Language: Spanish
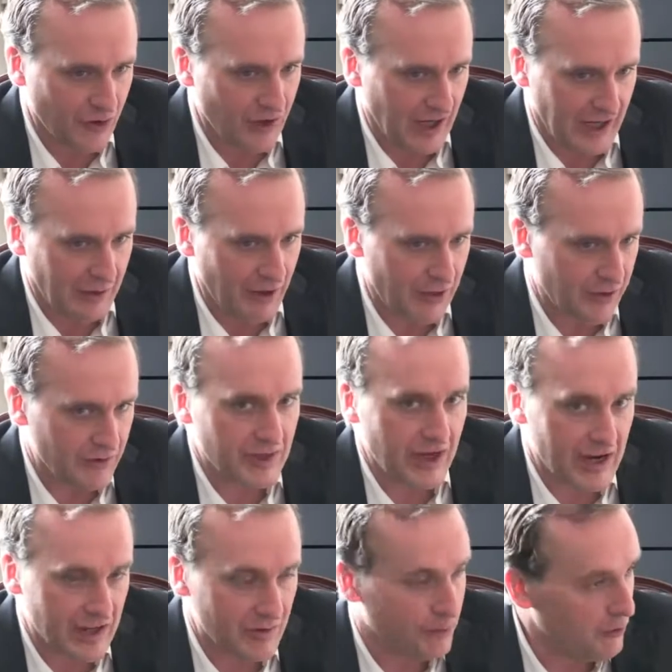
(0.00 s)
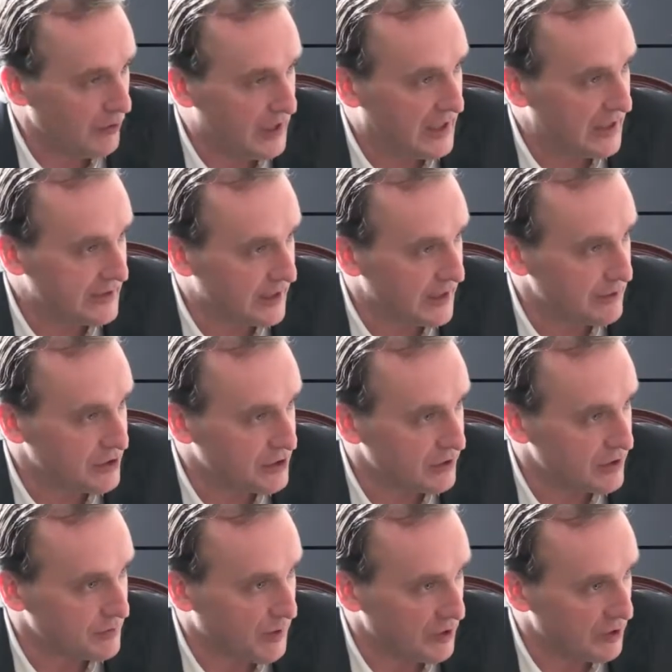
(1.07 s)
con la grabación de la República en
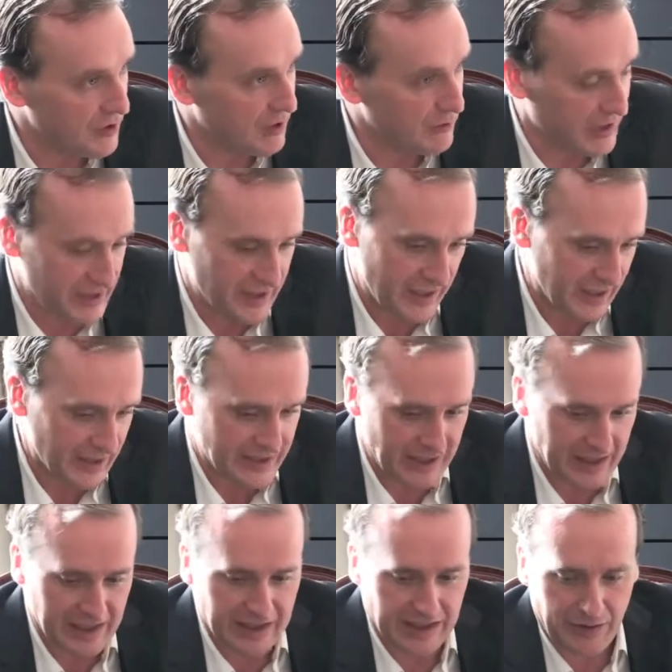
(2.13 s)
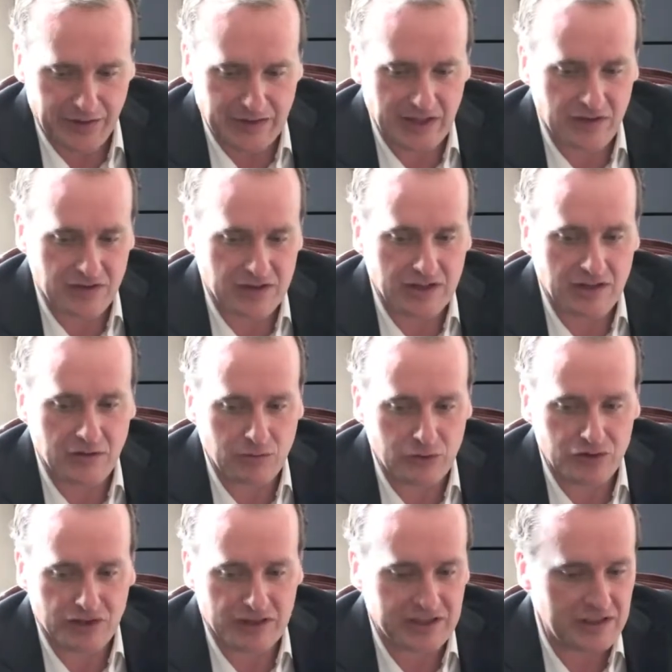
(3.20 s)
televisión española, una serie que está, gracias a Dios, teniendo
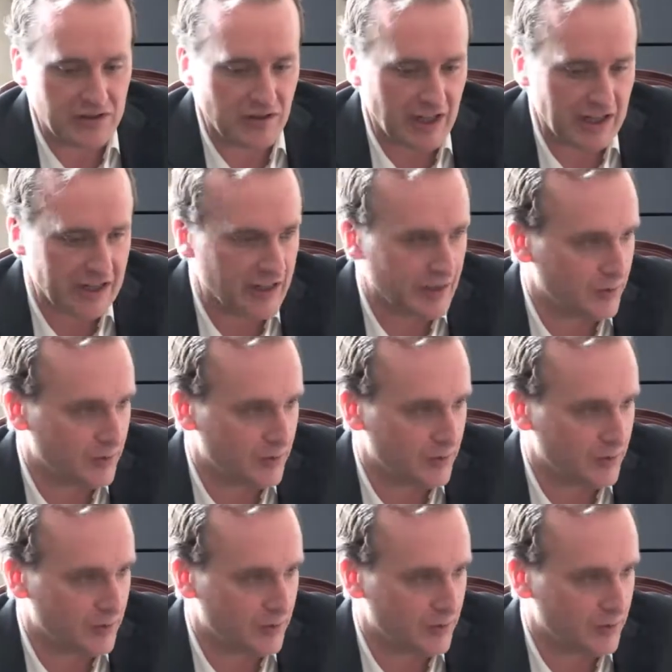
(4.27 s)
mucho éxito, en la que